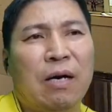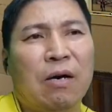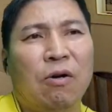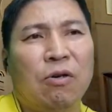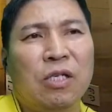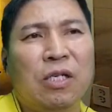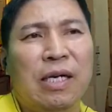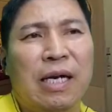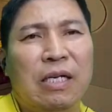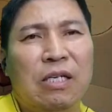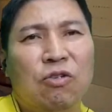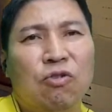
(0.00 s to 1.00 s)

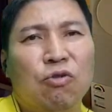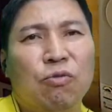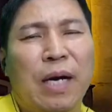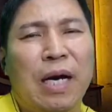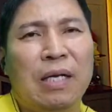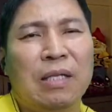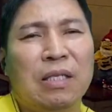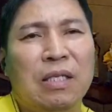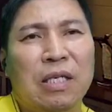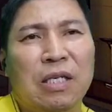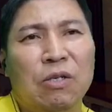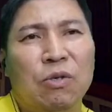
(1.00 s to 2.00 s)
거실, 주방
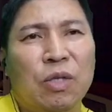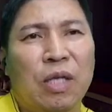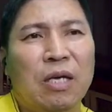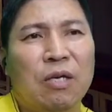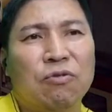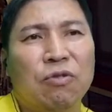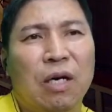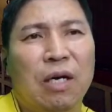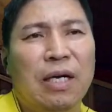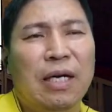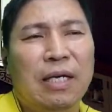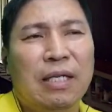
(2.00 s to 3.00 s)
등으로 되어 있고요.
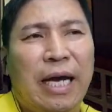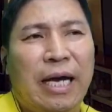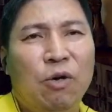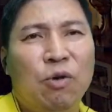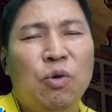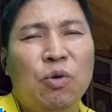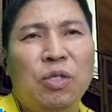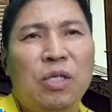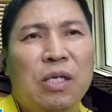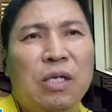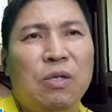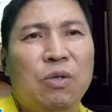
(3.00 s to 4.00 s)

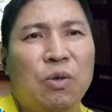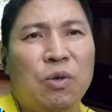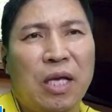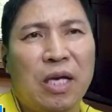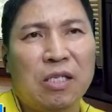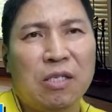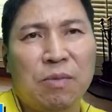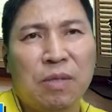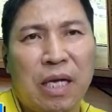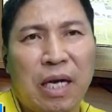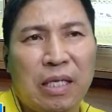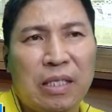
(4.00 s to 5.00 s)
다용도실도 되어
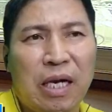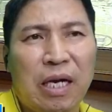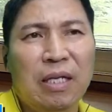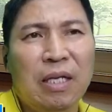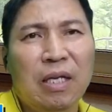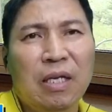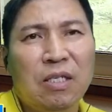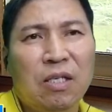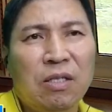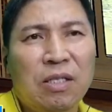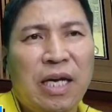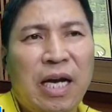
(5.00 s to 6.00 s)
있습니다. 자,
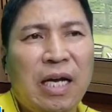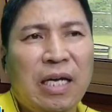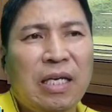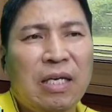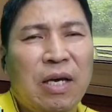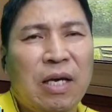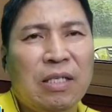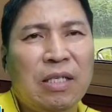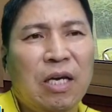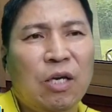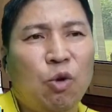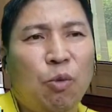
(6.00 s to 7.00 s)
천장이
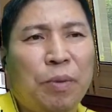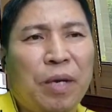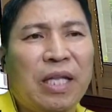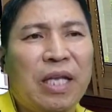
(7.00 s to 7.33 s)
굉장히 높게 되어